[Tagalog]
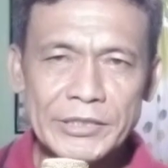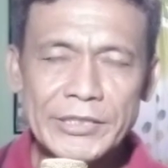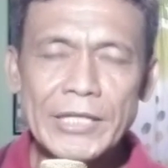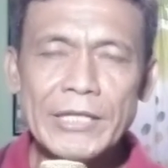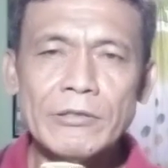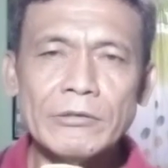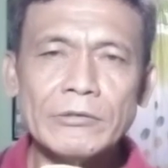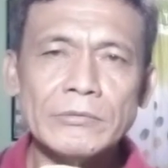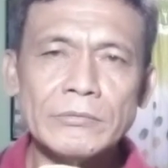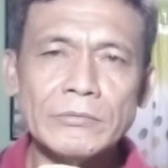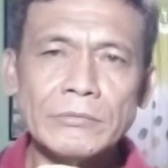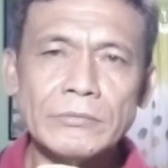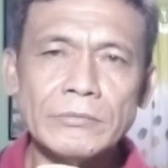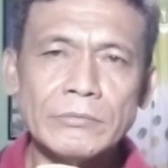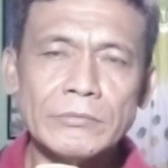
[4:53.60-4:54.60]
Siya
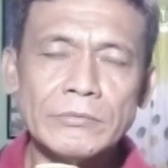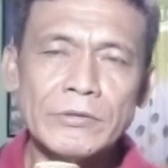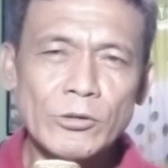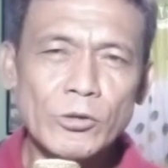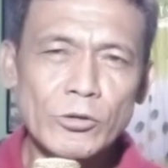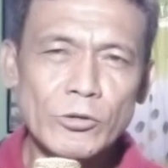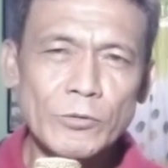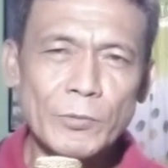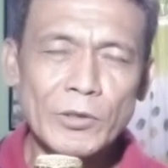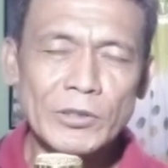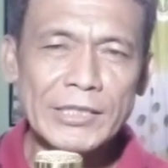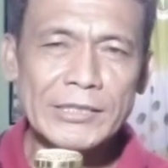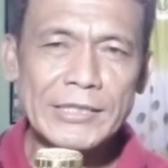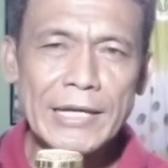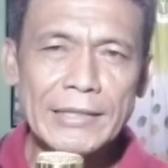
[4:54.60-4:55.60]
yung
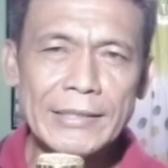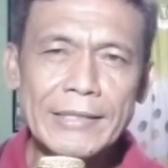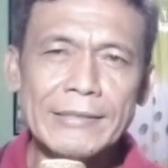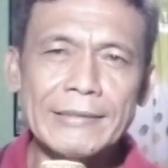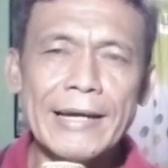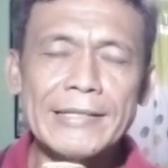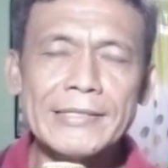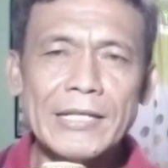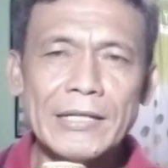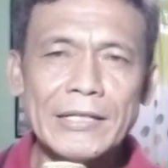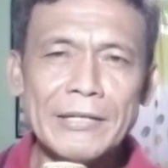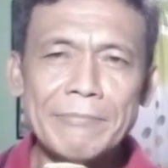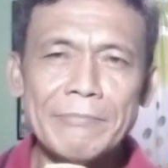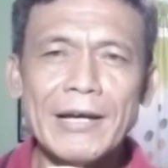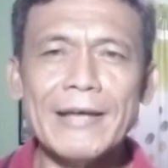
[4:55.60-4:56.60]
nagsusuporta sa akin kahit sa
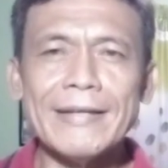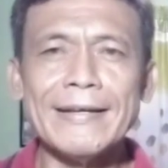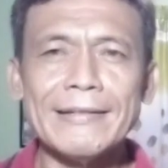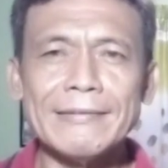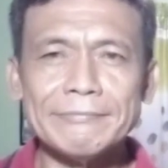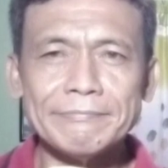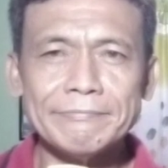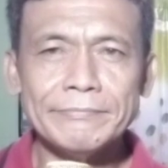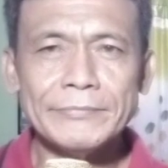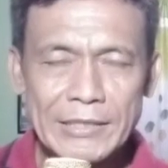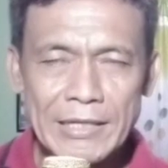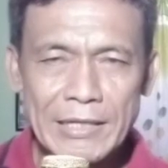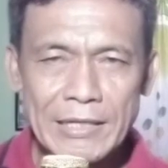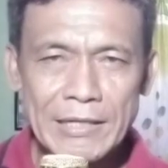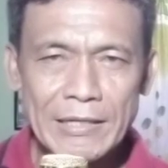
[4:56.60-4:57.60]
aking mga anak
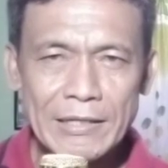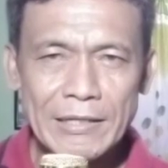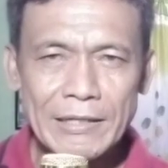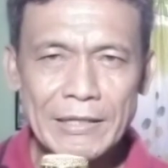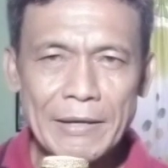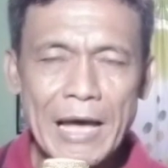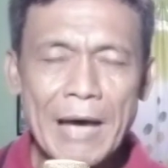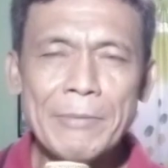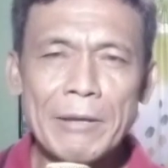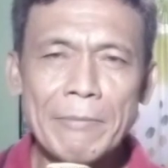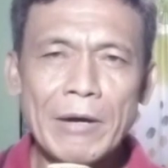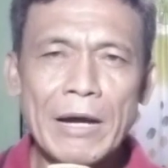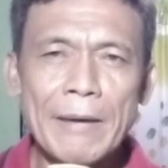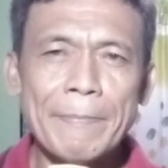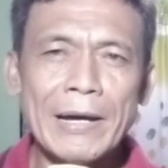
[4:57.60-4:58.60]
sa
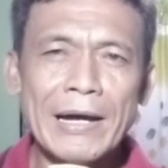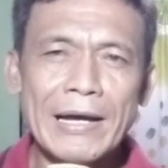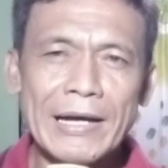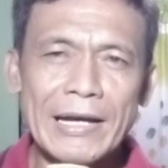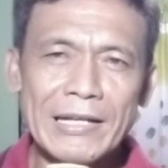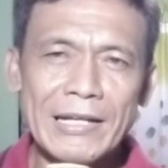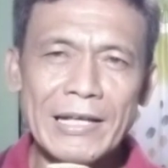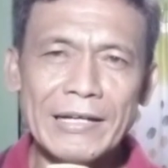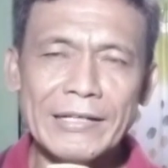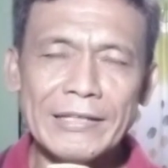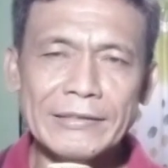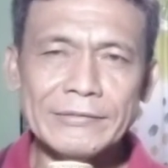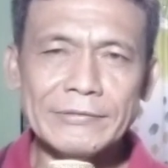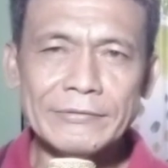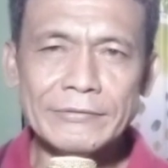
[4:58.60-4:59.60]
aming mga
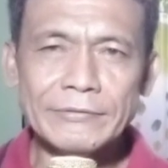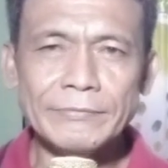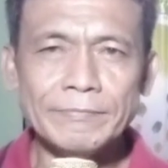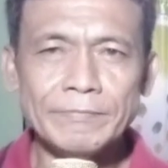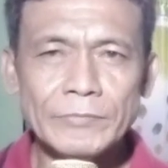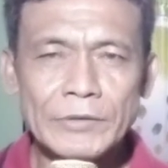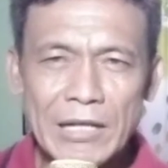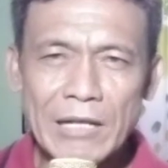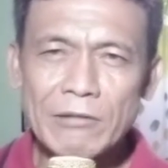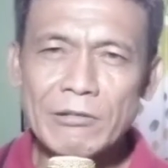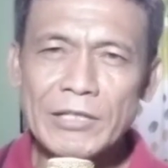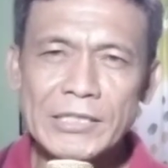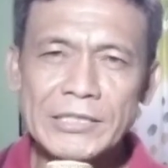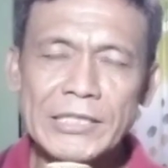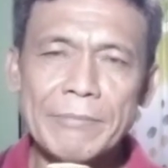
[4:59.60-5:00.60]
pangangailangan
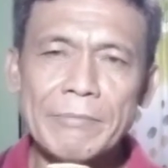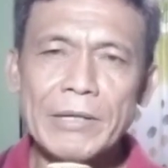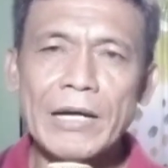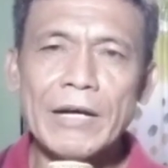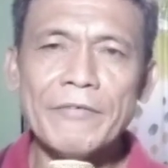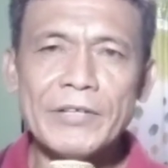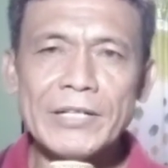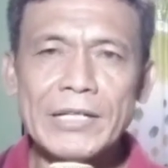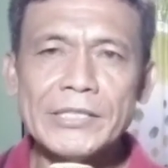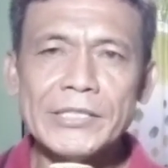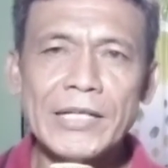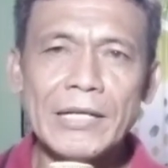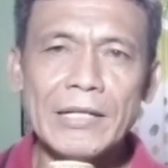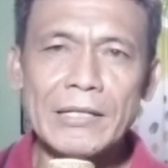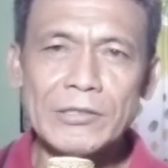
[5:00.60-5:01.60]
lalo na sa mga
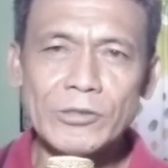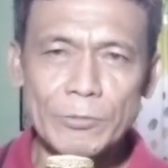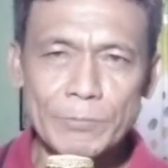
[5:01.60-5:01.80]
financial